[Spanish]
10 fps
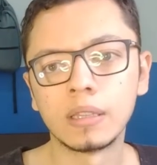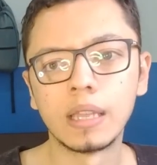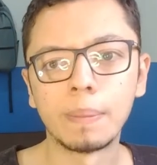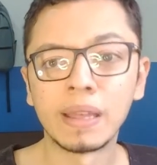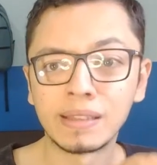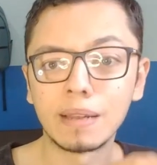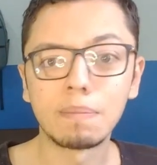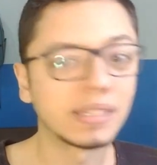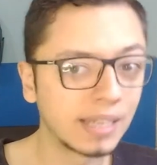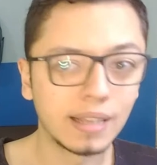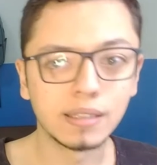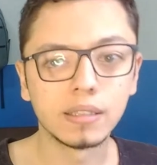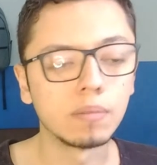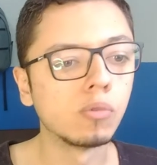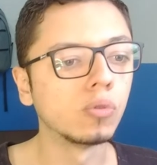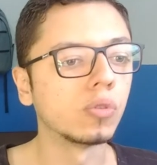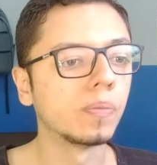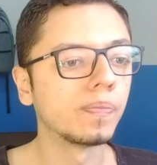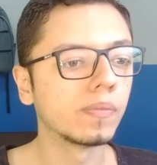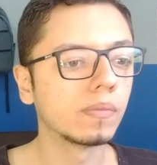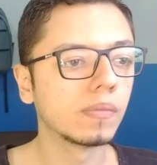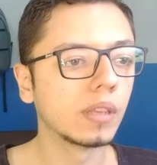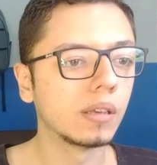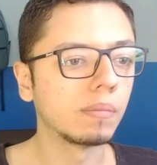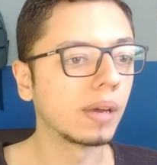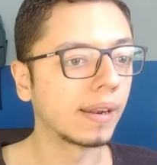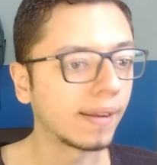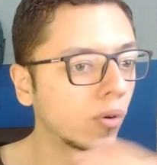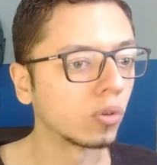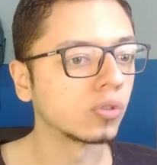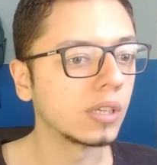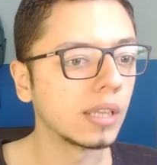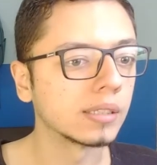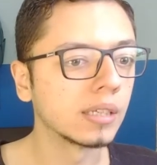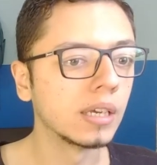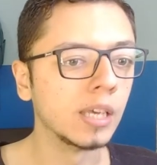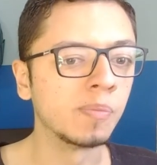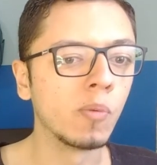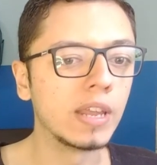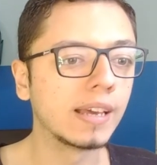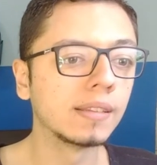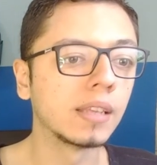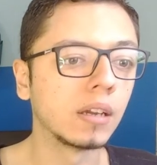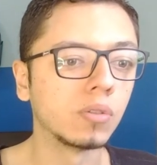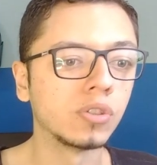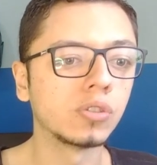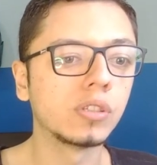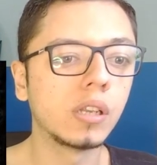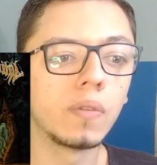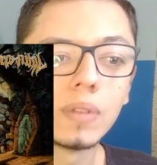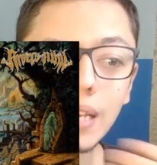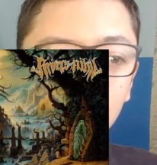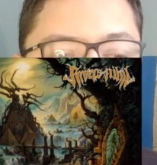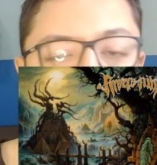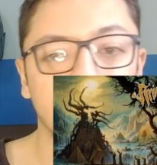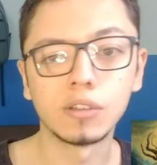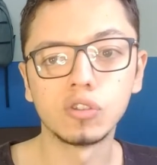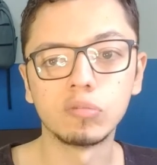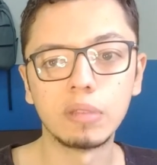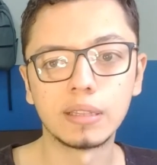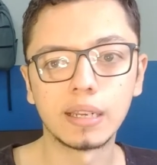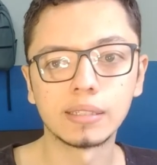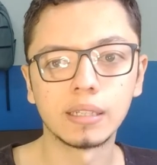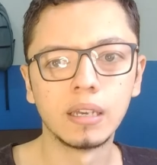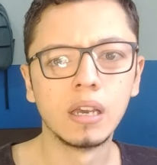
de metal más grandes del mundo, más reconocidas, y publican The Conscious Seed of Light en el año 2013.